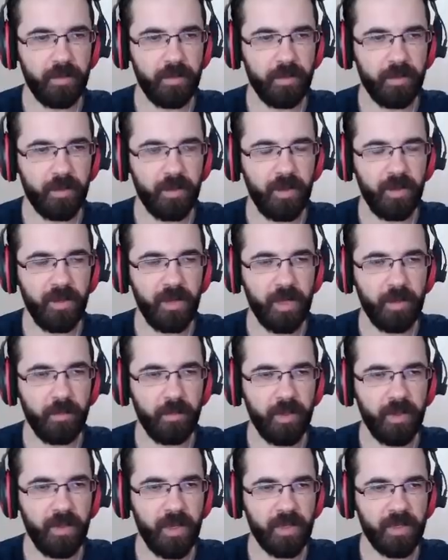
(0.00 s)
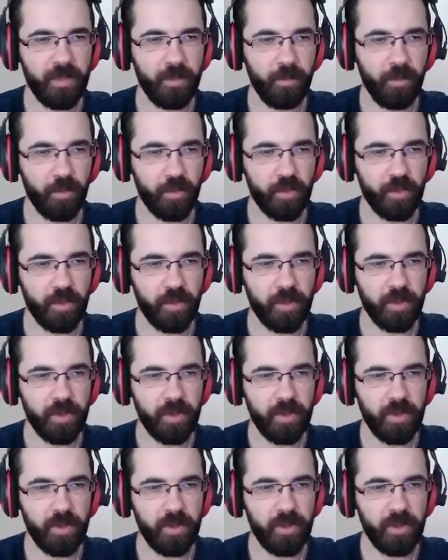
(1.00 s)
Green and me not imposter.
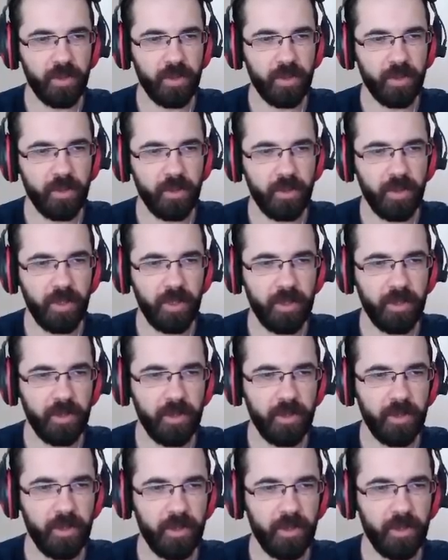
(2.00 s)
Green.